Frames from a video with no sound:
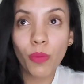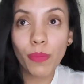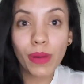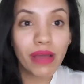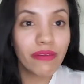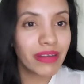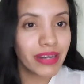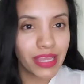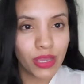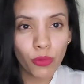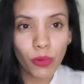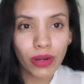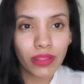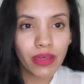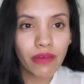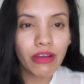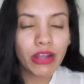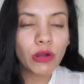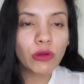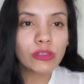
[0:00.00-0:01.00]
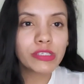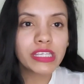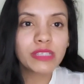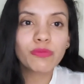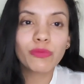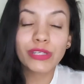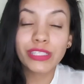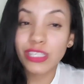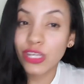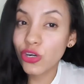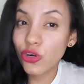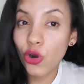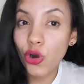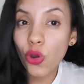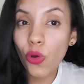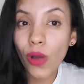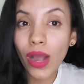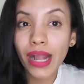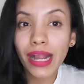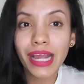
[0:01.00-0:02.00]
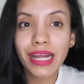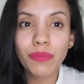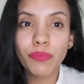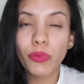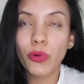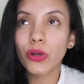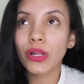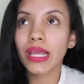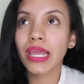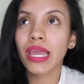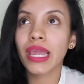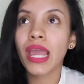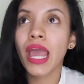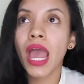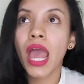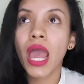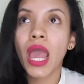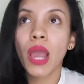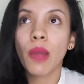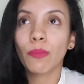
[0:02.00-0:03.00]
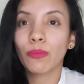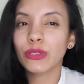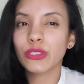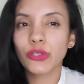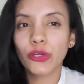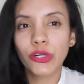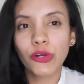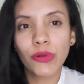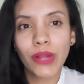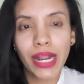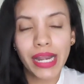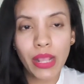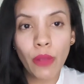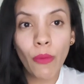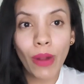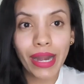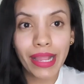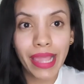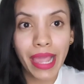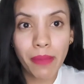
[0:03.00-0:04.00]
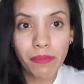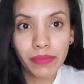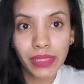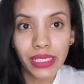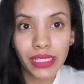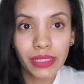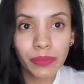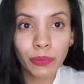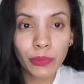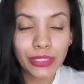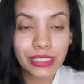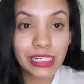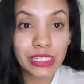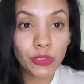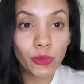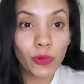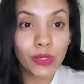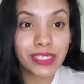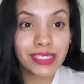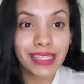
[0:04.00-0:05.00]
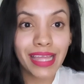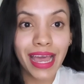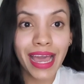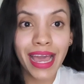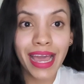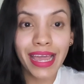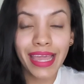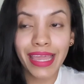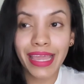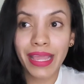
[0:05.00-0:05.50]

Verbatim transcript: compraban y guardaban cosas, pues no lo hagan porque pues yo creo que al igual que a mí, pues les cuesta...